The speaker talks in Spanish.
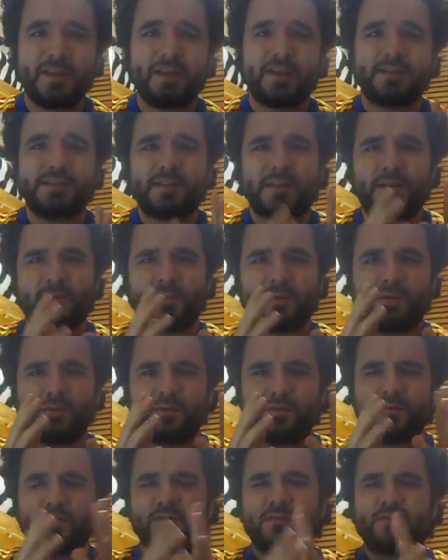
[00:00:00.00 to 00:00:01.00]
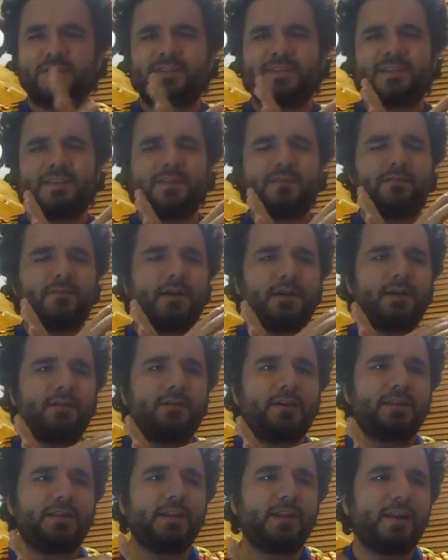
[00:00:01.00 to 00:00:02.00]
Este capítulo, yo, si va a
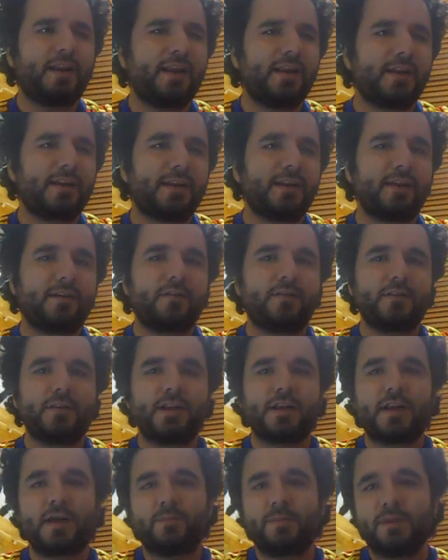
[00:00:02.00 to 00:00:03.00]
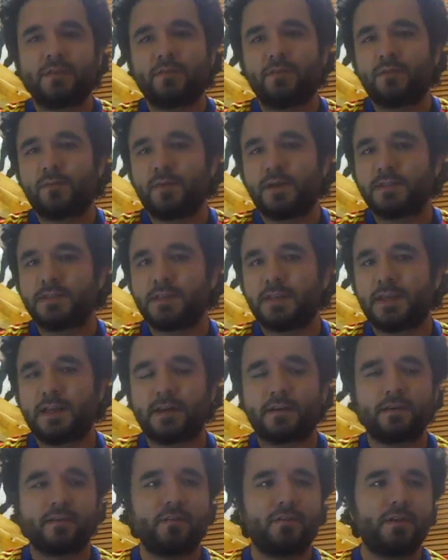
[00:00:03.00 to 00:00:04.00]
batir el récord del capítulo más
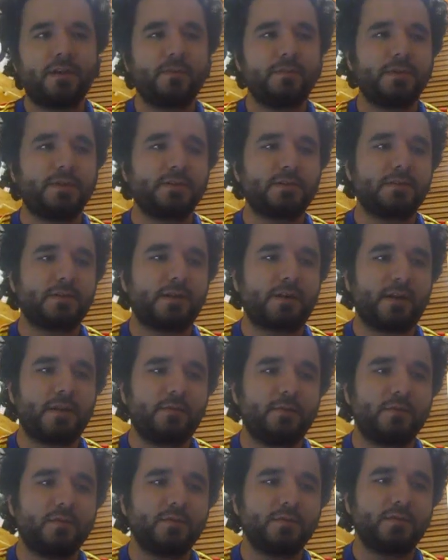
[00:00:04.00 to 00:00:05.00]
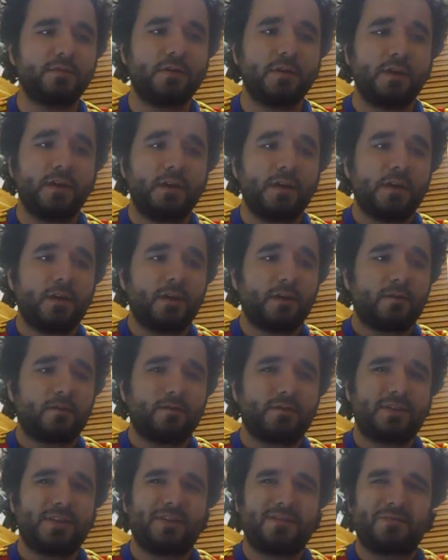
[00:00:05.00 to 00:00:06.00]
largo de mis reviews,
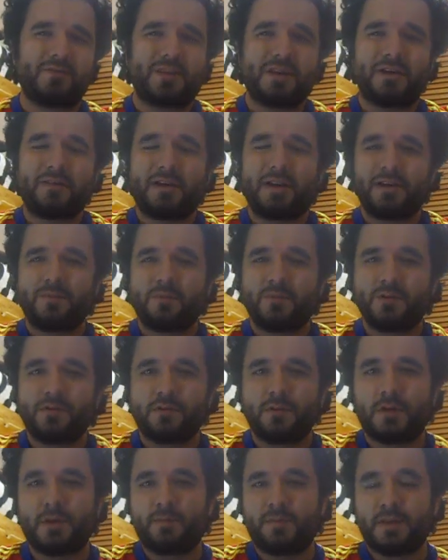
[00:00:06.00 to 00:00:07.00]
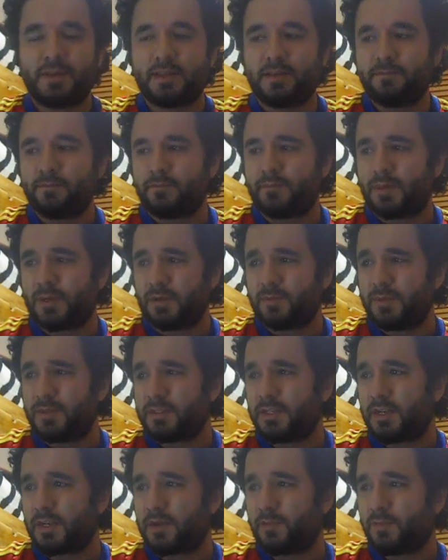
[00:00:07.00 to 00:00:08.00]
considero que vale mucho la pena. Para mí
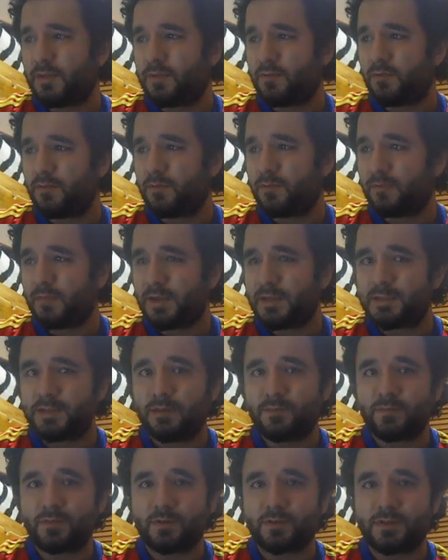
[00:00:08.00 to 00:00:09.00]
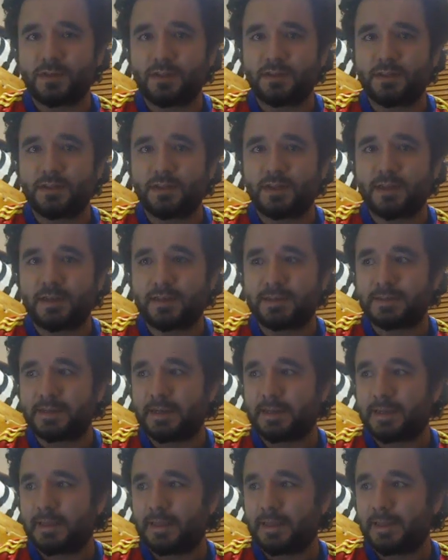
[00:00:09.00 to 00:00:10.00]
es el capítulo más importante de la
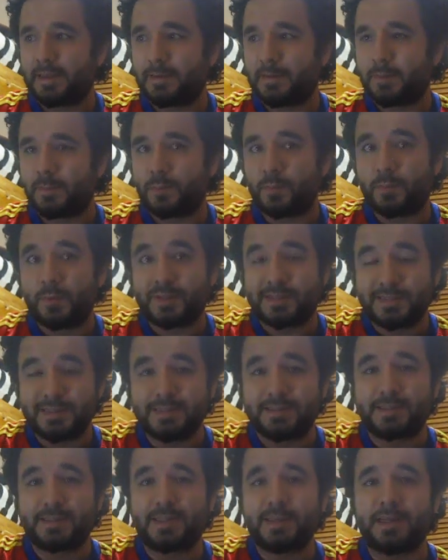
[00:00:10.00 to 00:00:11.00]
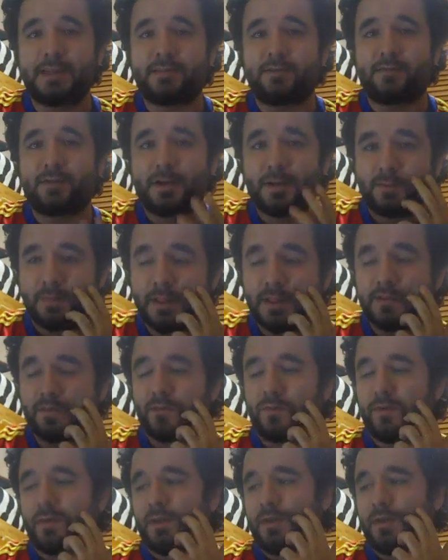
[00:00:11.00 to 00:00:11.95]
serie, pues este año, repito.